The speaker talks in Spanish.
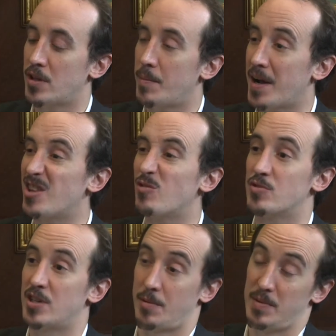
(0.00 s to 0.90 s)
está pagando un
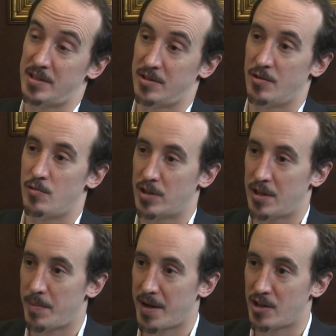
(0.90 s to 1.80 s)
servicio o
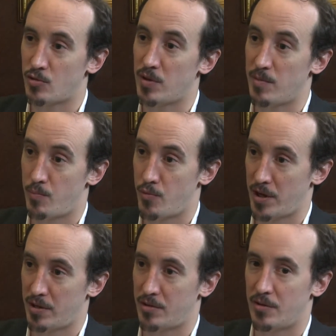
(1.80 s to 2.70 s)
está pagando un
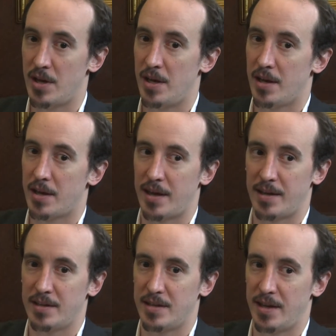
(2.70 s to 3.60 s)
impuesto
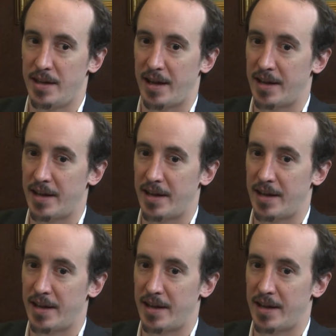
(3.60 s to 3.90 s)
que en